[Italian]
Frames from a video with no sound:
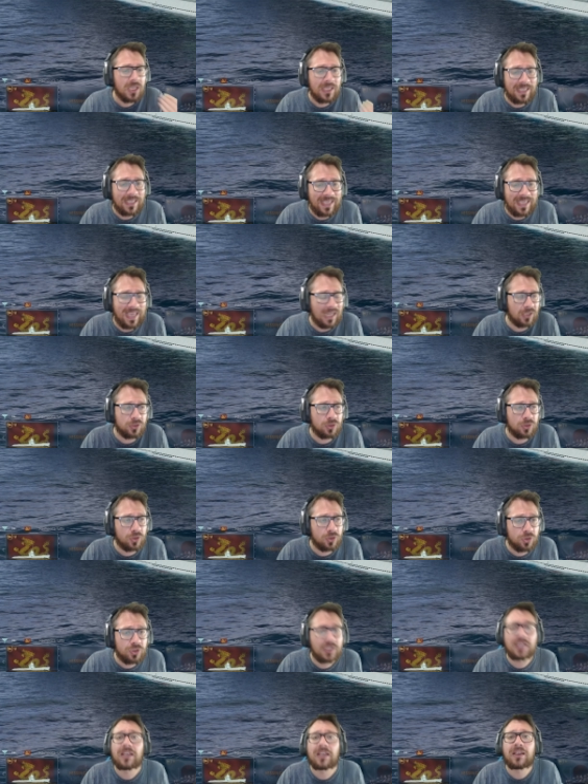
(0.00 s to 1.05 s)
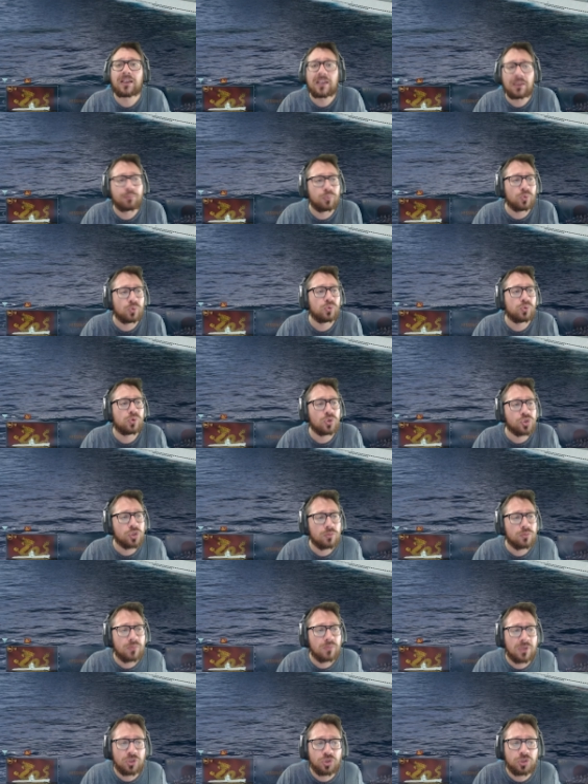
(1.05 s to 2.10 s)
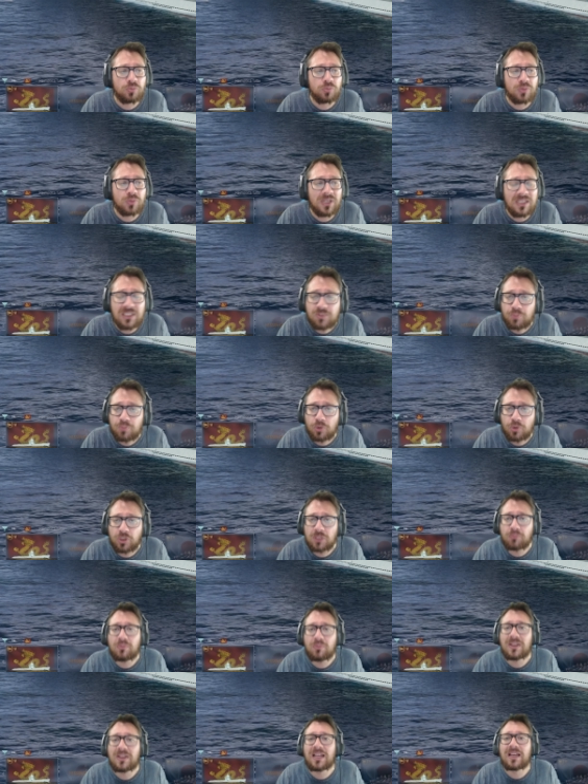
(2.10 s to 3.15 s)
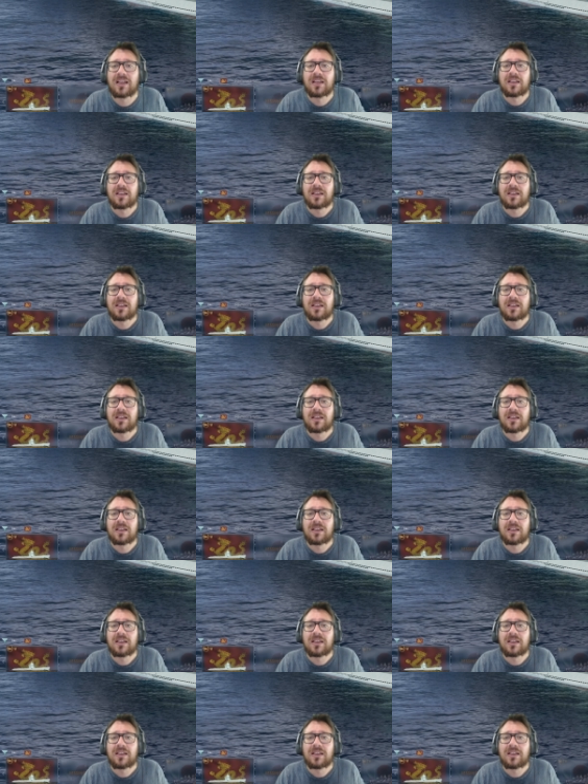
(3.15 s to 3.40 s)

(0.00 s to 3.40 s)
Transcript: che altro non è che appunto un sommergibile disponibile